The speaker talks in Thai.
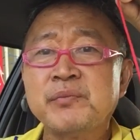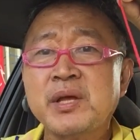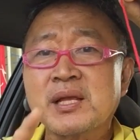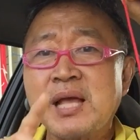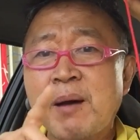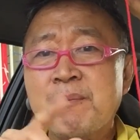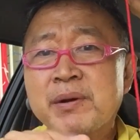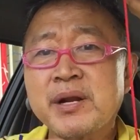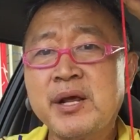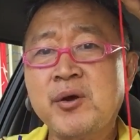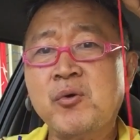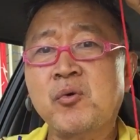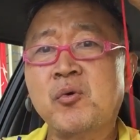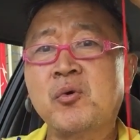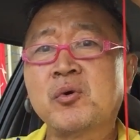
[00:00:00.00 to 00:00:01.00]
อย่าทำ
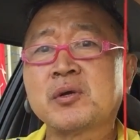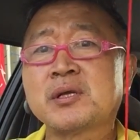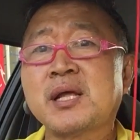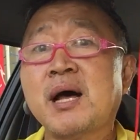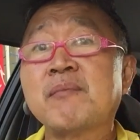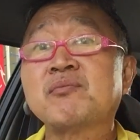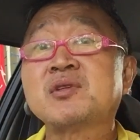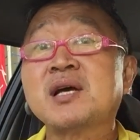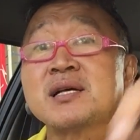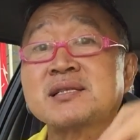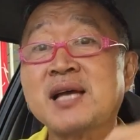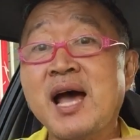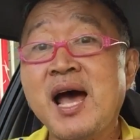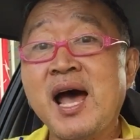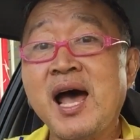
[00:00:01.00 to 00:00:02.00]
เร็วทำ
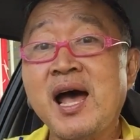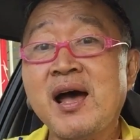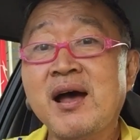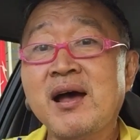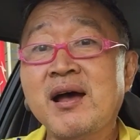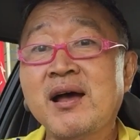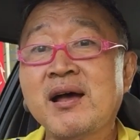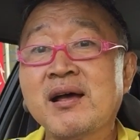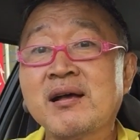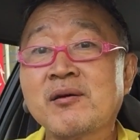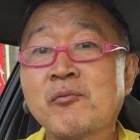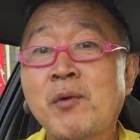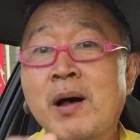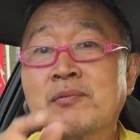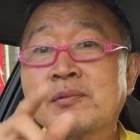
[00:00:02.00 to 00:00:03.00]

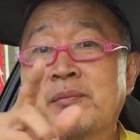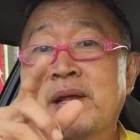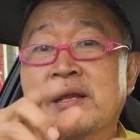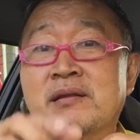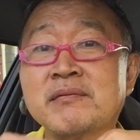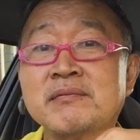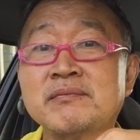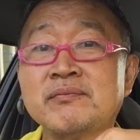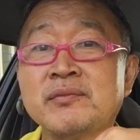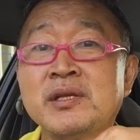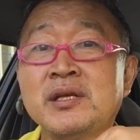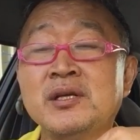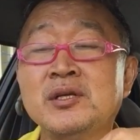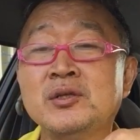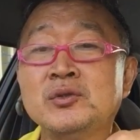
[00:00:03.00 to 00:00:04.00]
ช้าๆความสำเร็จ
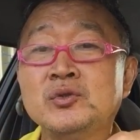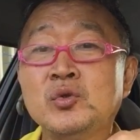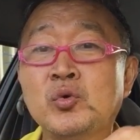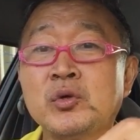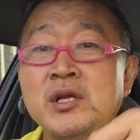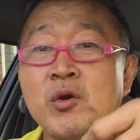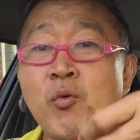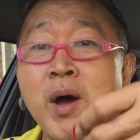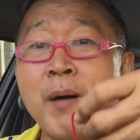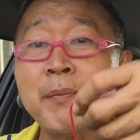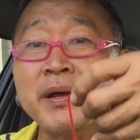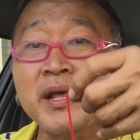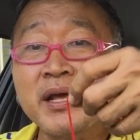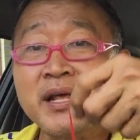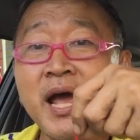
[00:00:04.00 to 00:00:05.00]
อยู่ที่ความ
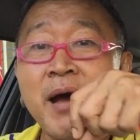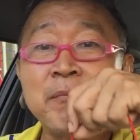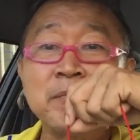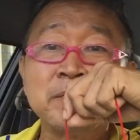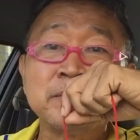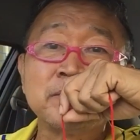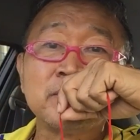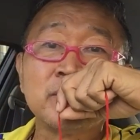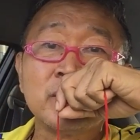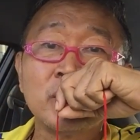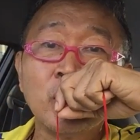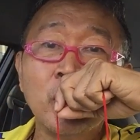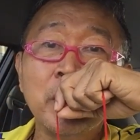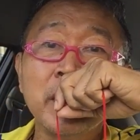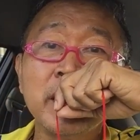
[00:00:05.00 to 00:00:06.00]
พยายาม
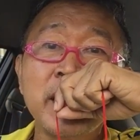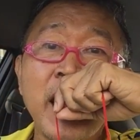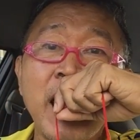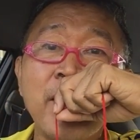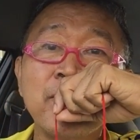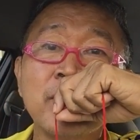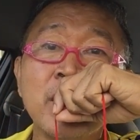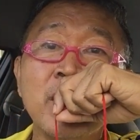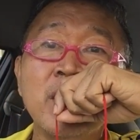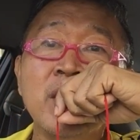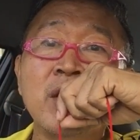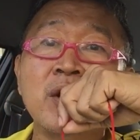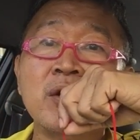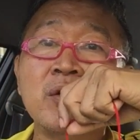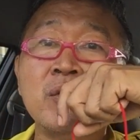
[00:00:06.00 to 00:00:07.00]
หนูพยายาม
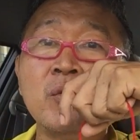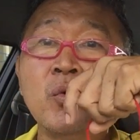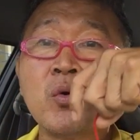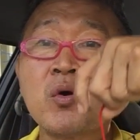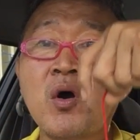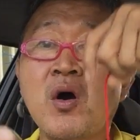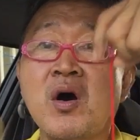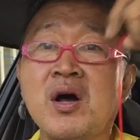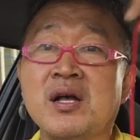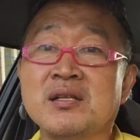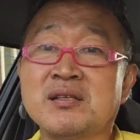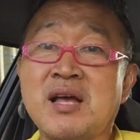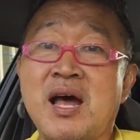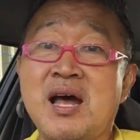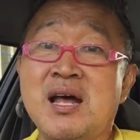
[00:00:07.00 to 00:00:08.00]
หนูก็
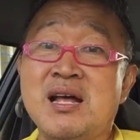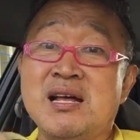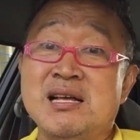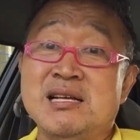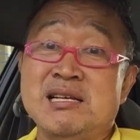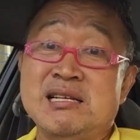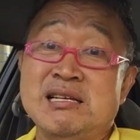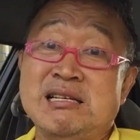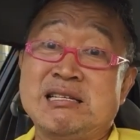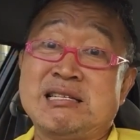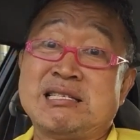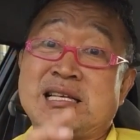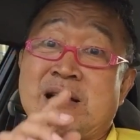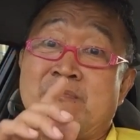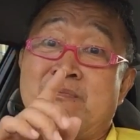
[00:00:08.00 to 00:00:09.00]
จะ
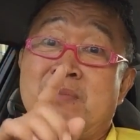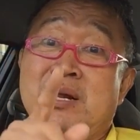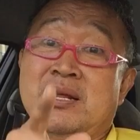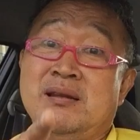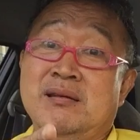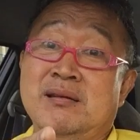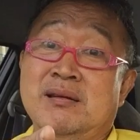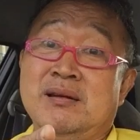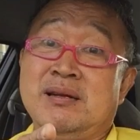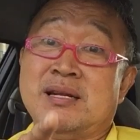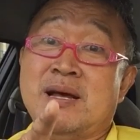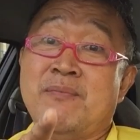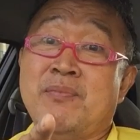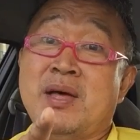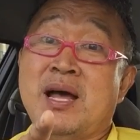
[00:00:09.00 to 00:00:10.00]
สำเร็จ
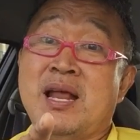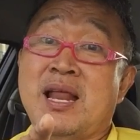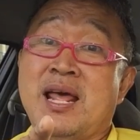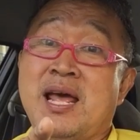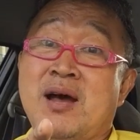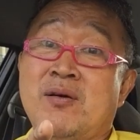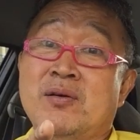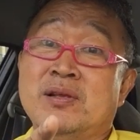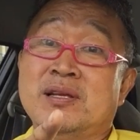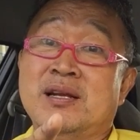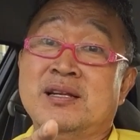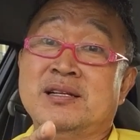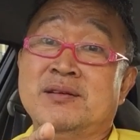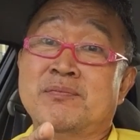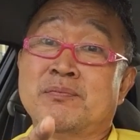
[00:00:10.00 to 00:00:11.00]
ทำได้แล้วอ
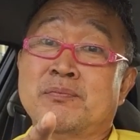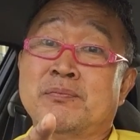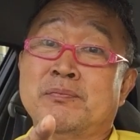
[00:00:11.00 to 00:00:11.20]
ย่าลืม